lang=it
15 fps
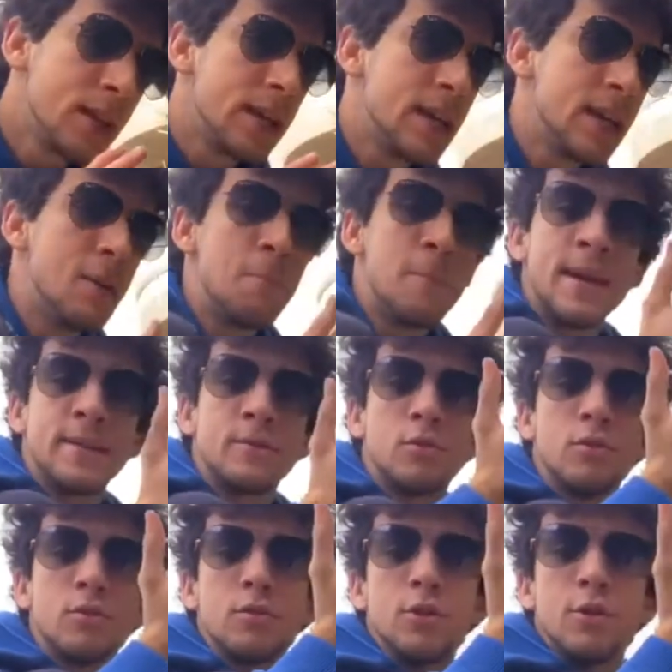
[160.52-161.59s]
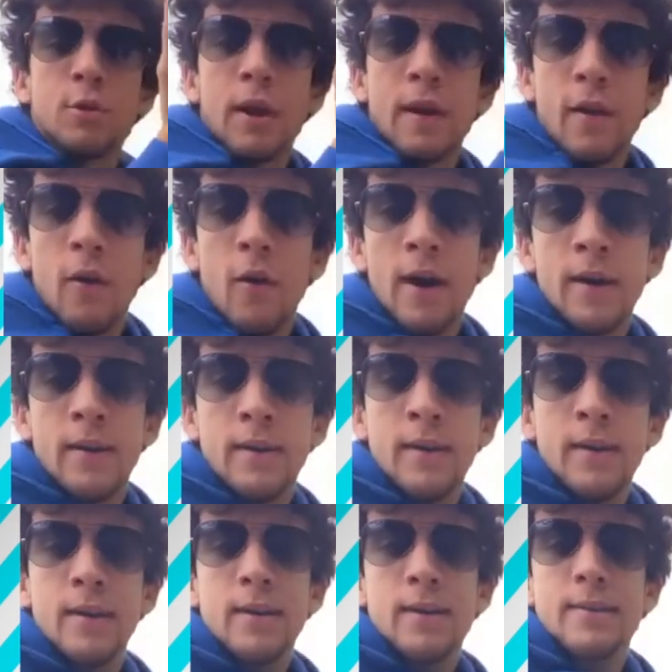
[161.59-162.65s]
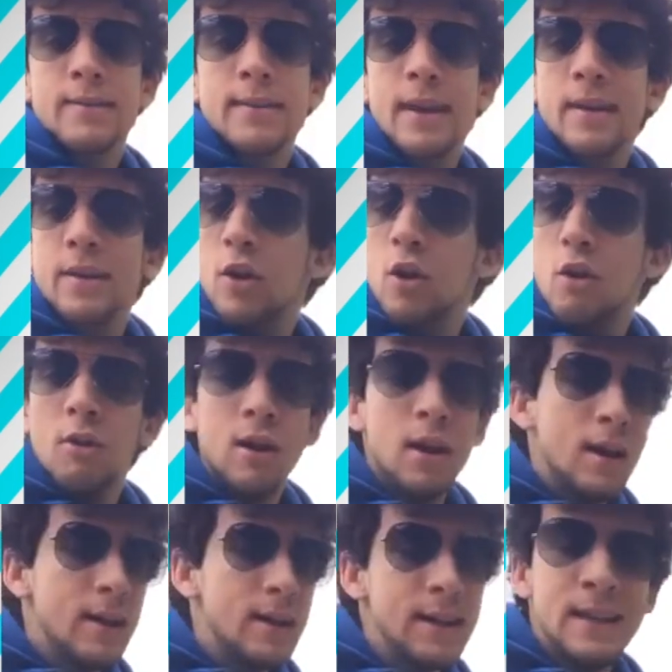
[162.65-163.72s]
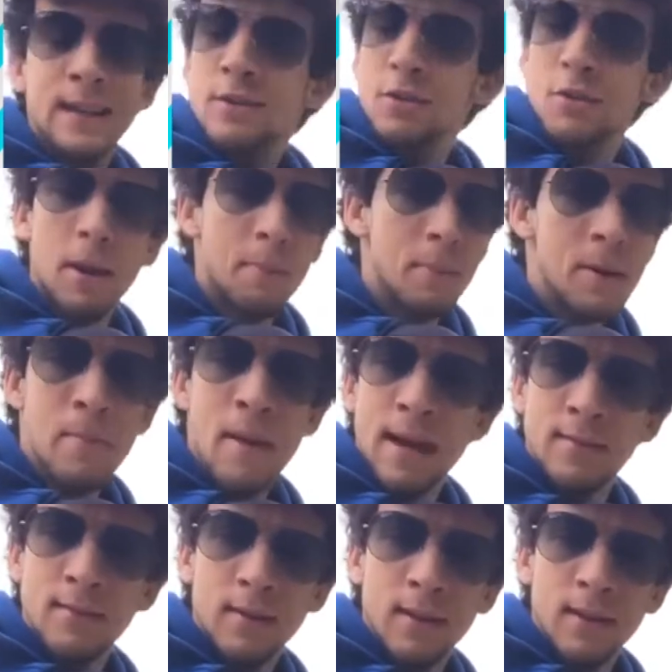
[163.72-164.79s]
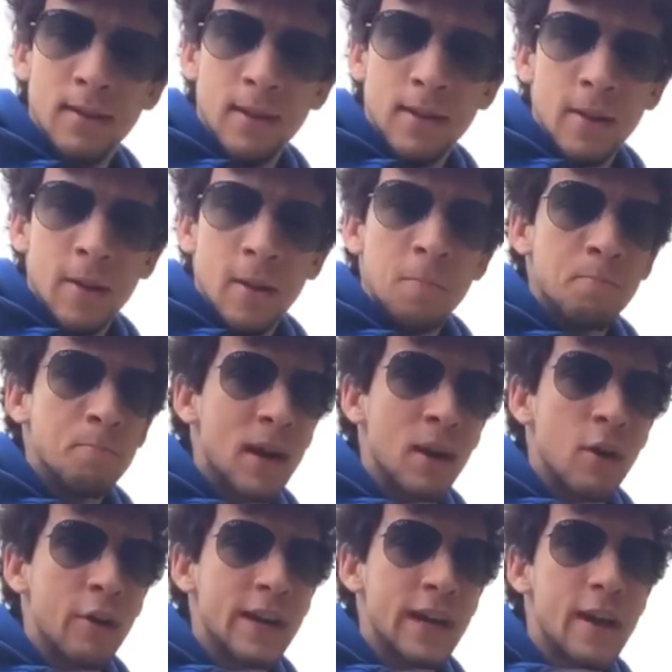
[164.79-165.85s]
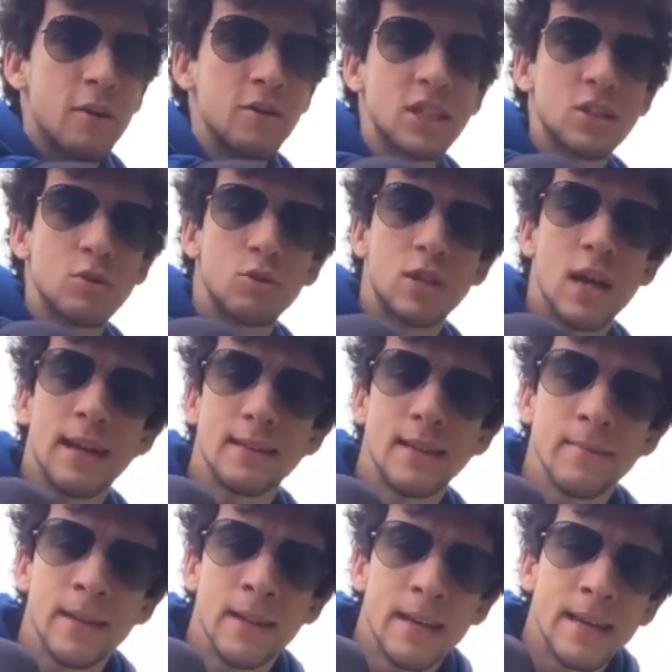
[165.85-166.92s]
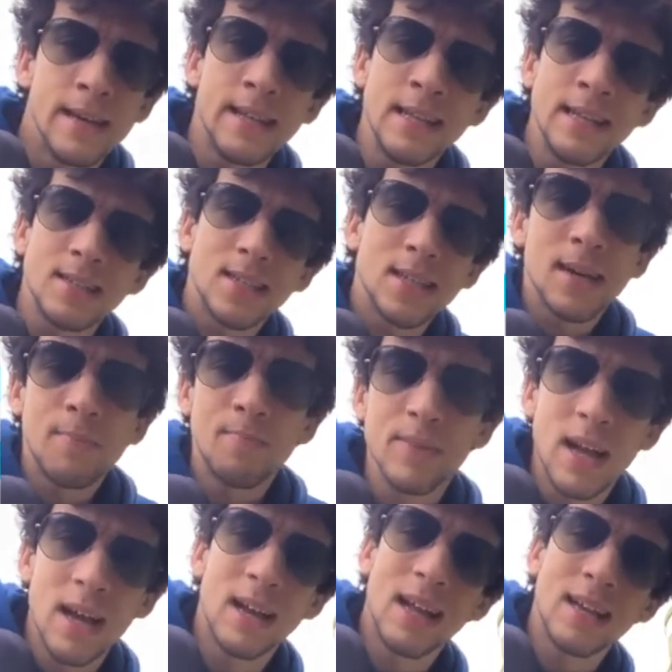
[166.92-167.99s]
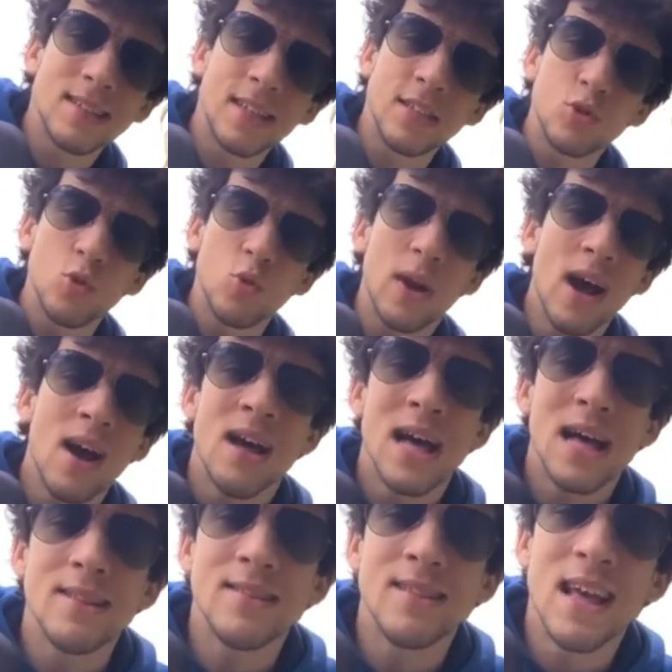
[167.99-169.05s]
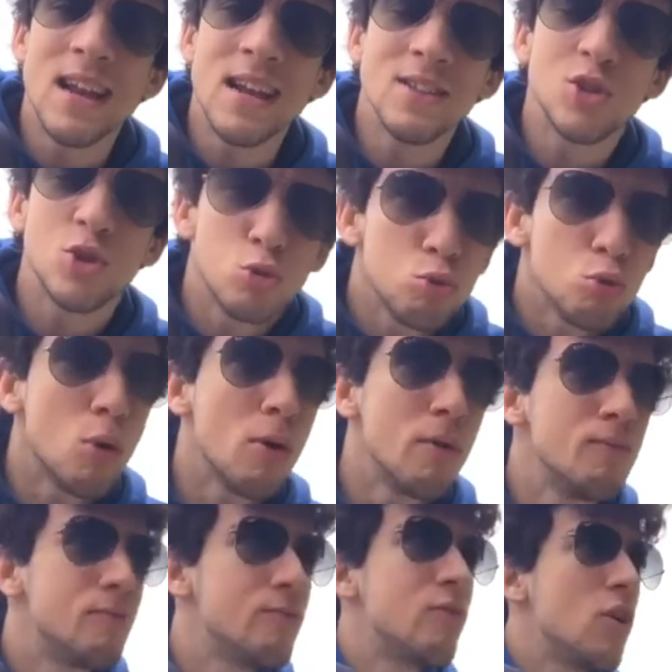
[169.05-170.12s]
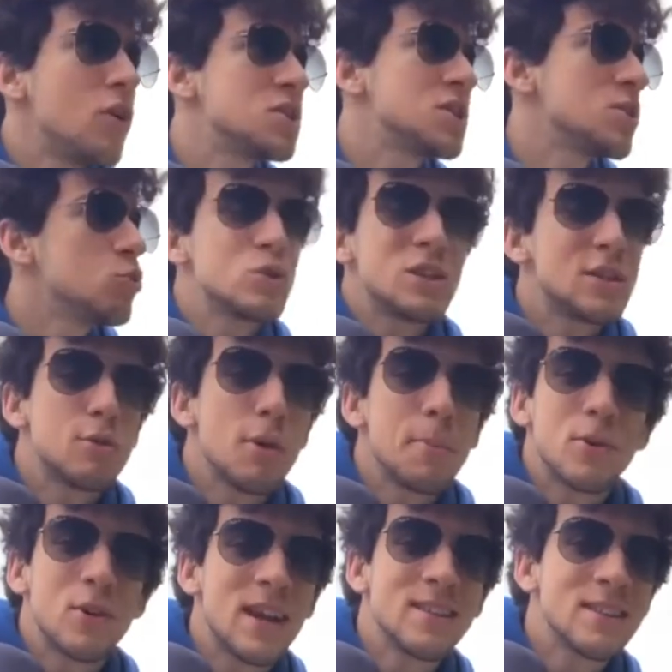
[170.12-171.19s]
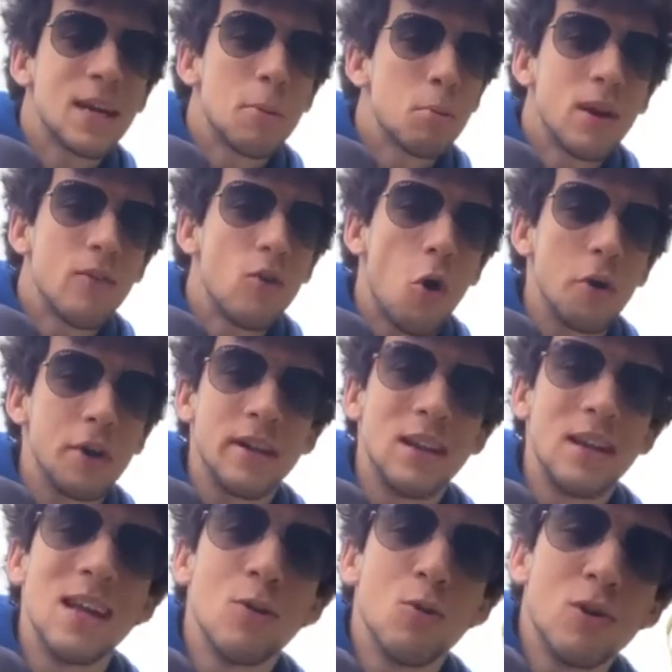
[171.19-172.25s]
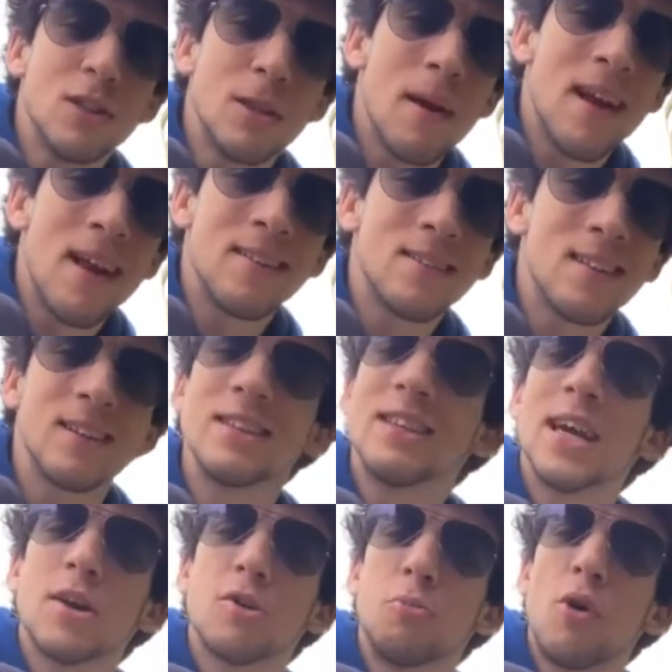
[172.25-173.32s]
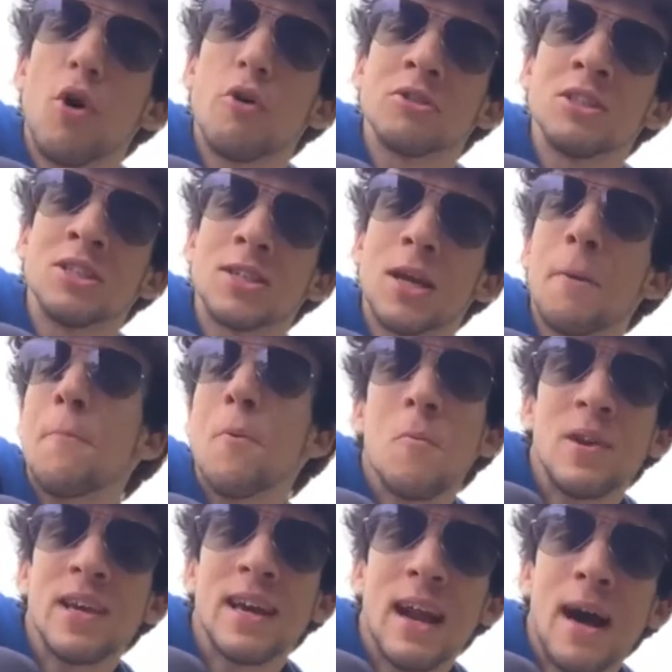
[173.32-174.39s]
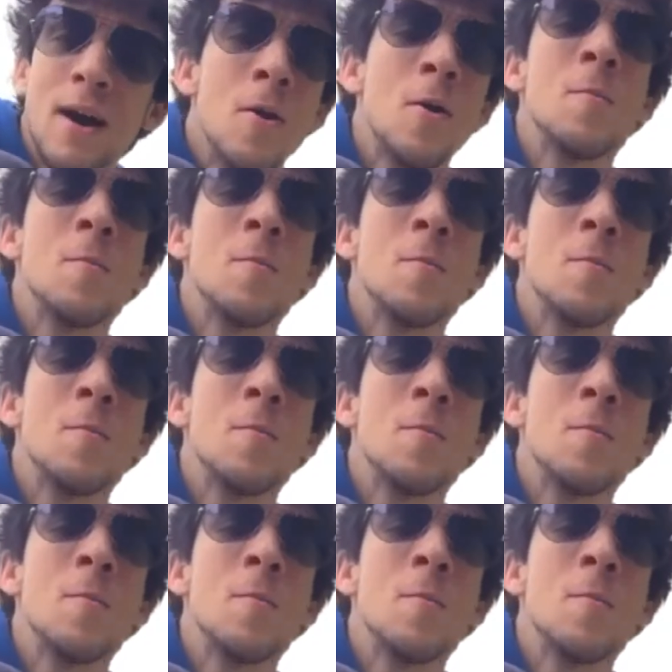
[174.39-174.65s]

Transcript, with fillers: Il mito di un eroe che crolla inesorabilmente. Ma allora che cosa succede? Inizia la stesura del suo, forse uno dei suoi più grandi capolavori, Le ultime lettere di Jacopo Ortis, che pubblicherà